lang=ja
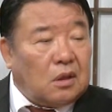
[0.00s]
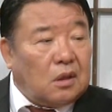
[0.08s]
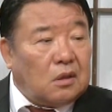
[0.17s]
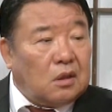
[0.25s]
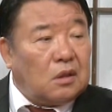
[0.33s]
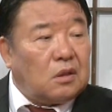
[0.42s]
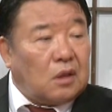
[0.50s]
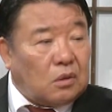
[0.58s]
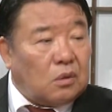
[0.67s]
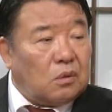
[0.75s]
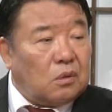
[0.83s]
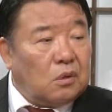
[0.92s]
性が出てきた
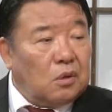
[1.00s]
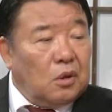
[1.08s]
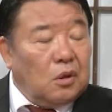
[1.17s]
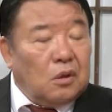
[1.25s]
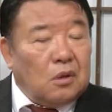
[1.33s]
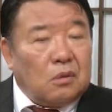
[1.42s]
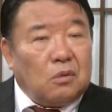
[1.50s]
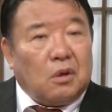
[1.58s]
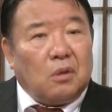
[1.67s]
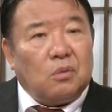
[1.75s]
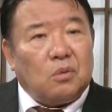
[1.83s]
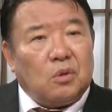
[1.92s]
という。これは
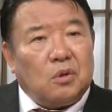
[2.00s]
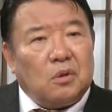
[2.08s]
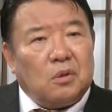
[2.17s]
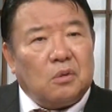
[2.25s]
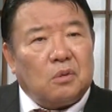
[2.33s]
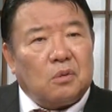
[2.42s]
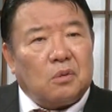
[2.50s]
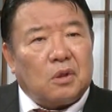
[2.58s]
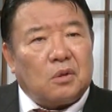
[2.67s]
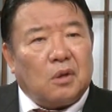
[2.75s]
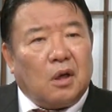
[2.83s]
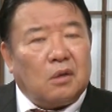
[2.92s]
本当に
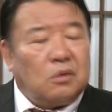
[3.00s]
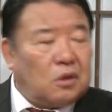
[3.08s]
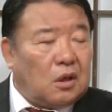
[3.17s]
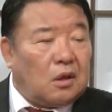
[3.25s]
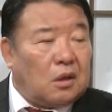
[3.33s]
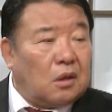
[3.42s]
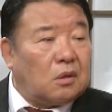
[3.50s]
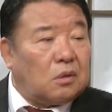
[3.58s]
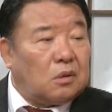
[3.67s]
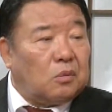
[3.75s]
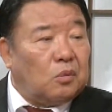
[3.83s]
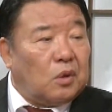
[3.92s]
私はあるんじゃないかなって
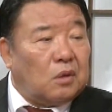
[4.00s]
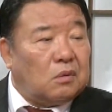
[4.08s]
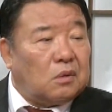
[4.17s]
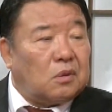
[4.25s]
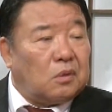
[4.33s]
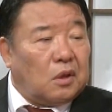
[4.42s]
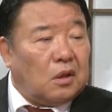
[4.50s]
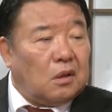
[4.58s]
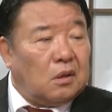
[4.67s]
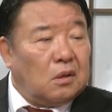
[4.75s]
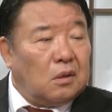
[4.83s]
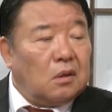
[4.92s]
気もあるんですよね、
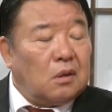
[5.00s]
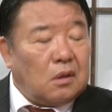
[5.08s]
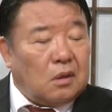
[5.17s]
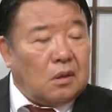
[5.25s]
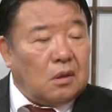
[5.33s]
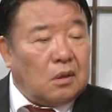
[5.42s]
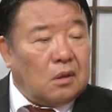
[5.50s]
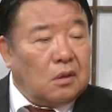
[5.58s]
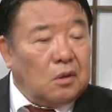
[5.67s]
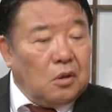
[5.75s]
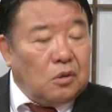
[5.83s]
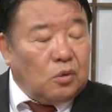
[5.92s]
え
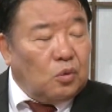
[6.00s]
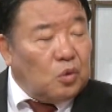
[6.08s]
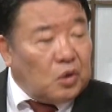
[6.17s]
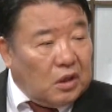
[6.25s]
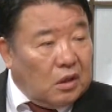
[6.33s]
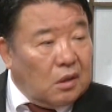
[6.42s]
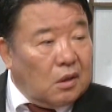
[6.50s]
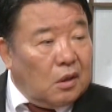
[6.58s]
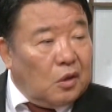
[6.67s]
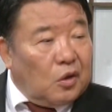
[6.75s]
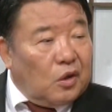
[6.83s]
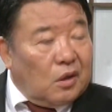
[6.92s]
えー、その時、
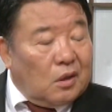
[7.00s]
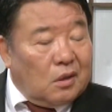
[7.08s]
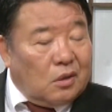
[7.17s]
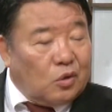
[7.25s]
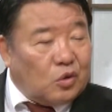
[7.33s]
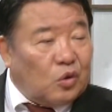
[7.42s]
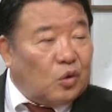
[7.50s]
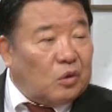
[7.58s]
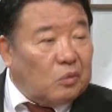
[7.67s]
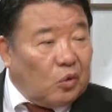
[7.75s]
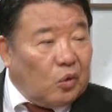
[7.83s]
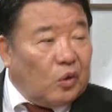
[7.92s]
えー、命より
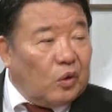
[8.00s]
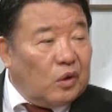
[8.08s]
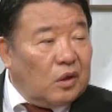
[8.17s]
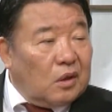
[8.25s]
も